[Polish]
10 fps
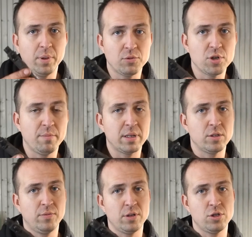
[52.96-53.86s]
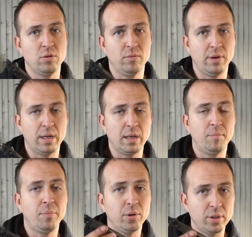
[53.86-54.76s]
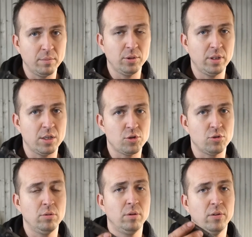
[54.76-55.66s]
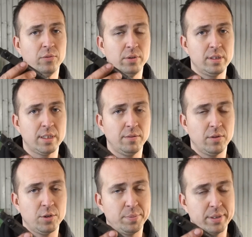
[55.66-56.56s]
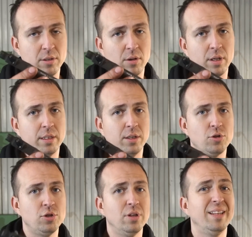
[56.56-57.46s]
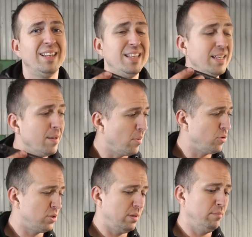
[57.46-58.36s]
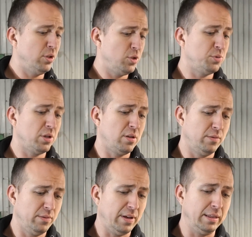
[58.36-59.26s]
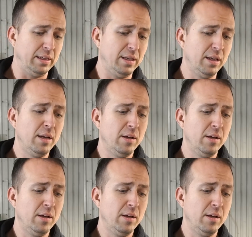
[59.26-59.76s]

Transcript: pierwsza bardzo ważna uwaga po demontażu Wtryskiwacz pizdoelektryczny nie może być przechowywany